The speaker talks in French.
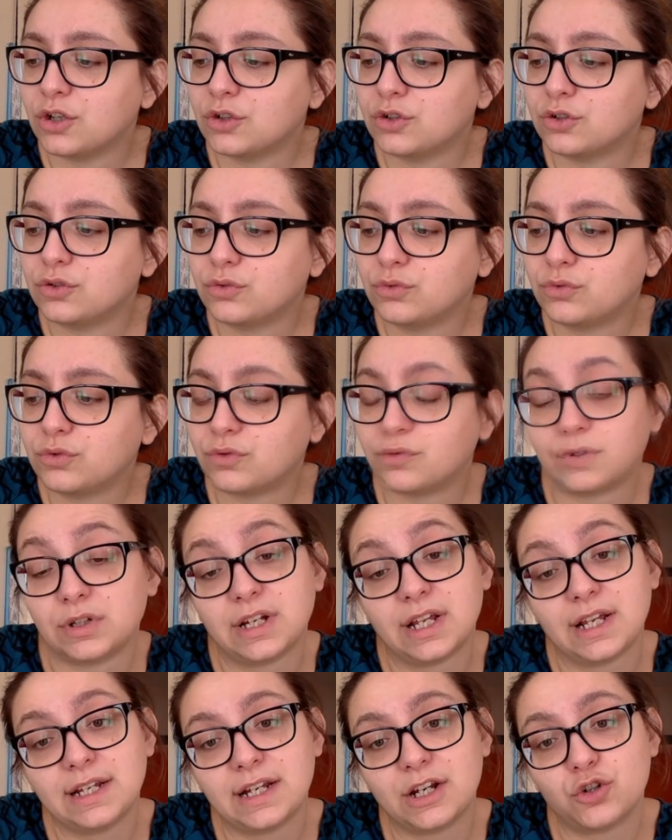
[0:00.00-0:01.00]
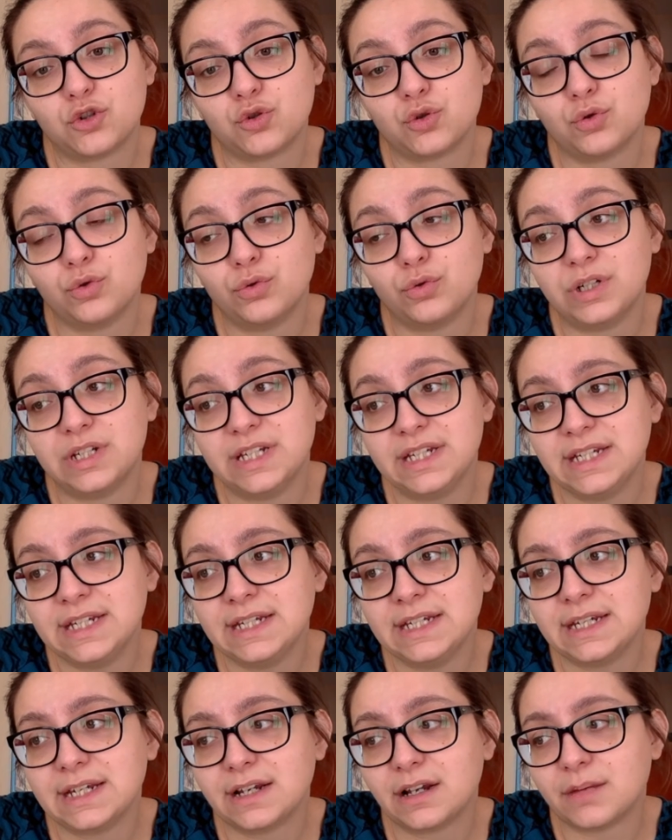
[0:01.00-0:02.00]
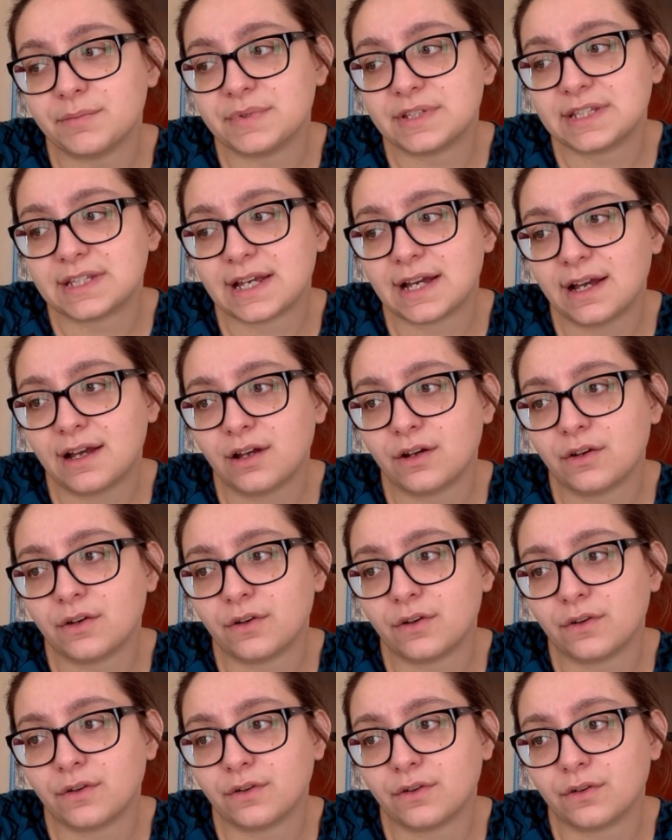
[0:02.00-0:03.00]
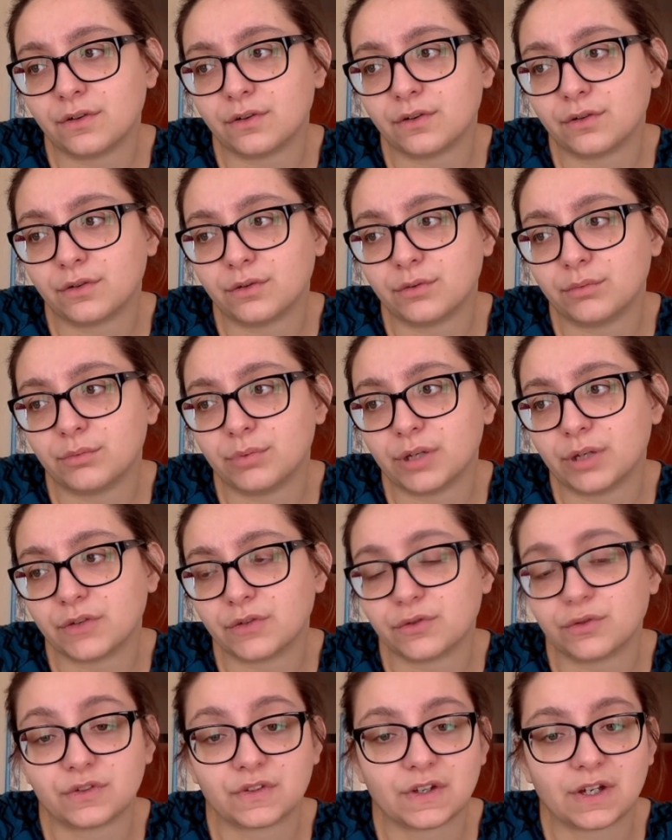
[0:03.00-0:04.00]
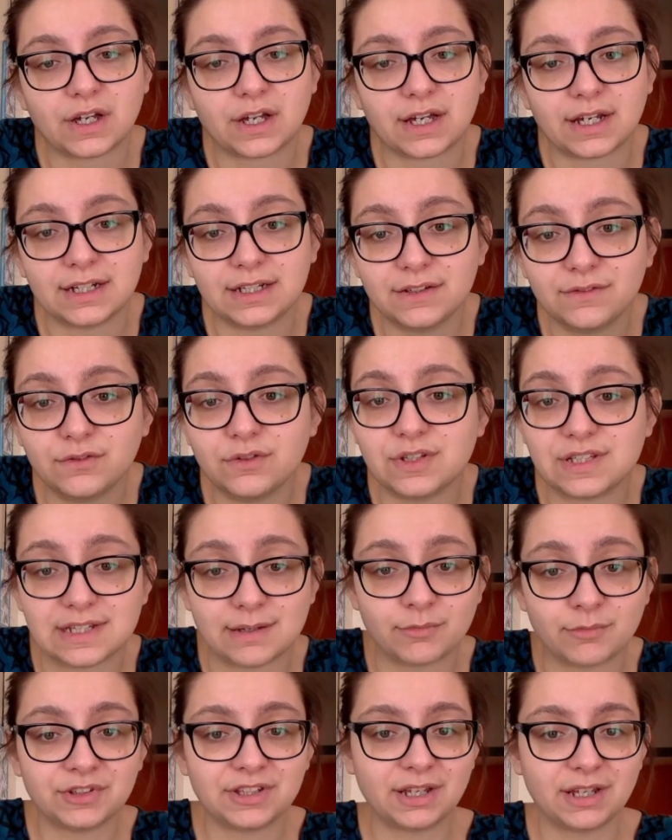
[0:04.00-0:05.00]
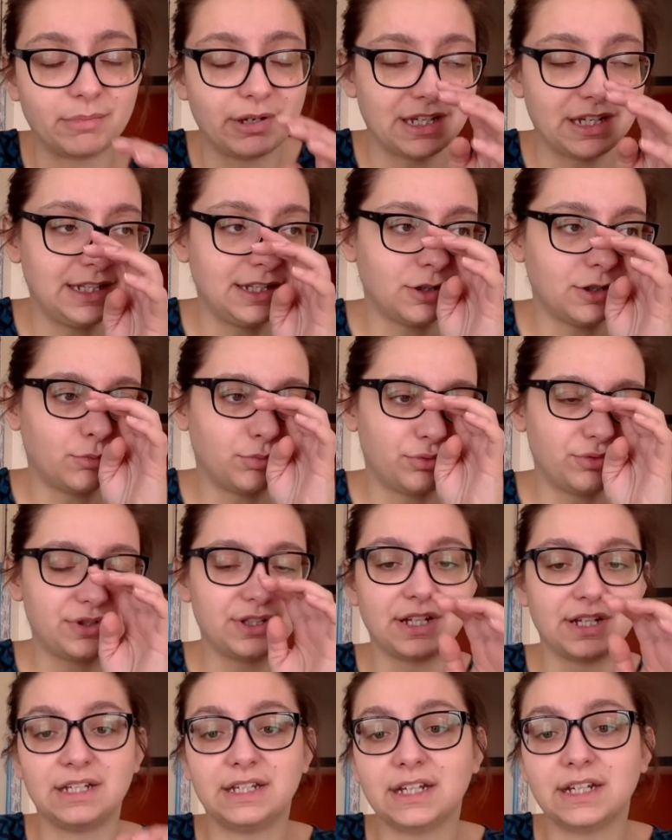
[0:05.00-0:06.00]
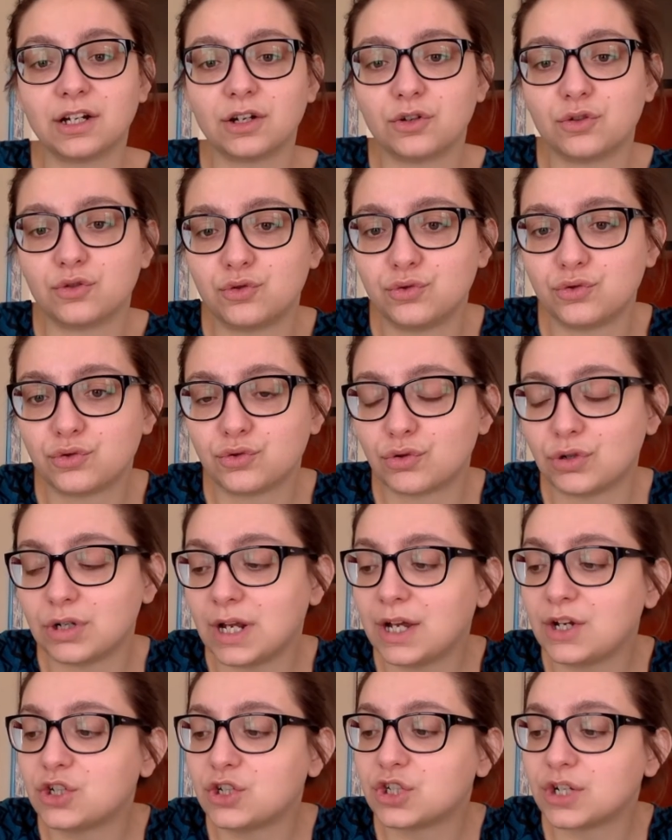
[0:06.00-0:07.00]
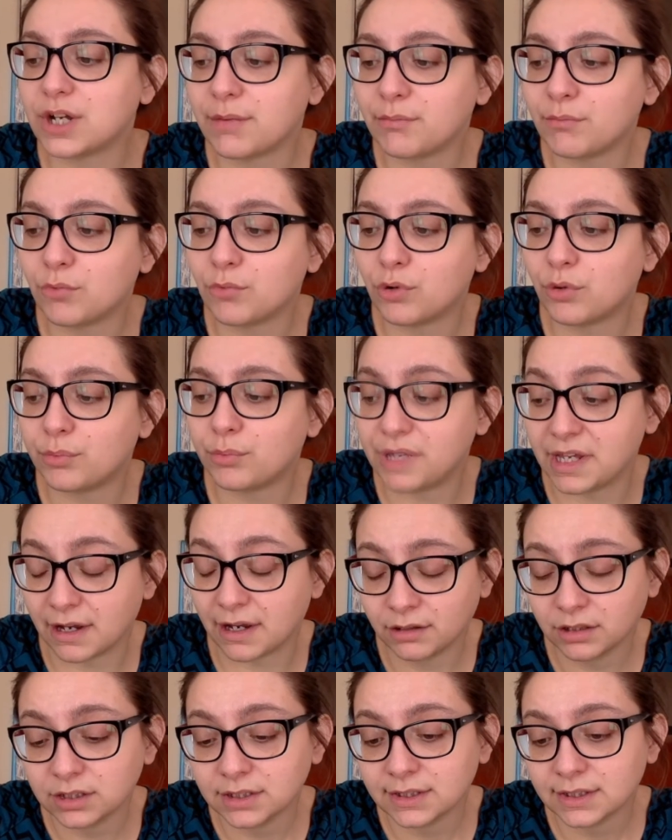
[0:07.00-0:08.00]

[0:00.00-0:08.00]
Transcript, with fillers: Donc voilà, là je le lis et comme ça ce sera un livre de Samantha Bailey en plus à lire. Jusque-là, j'aime bien.